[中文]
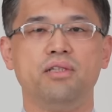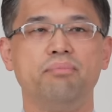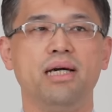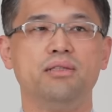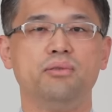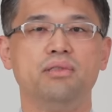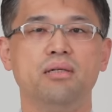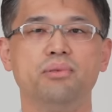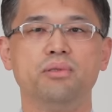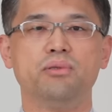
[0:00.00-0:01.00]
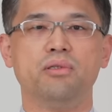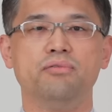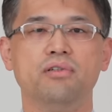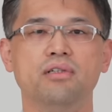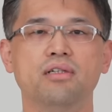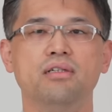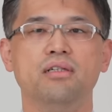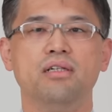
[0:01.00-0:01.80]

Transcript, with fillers: 是要排除脑部的中风哈。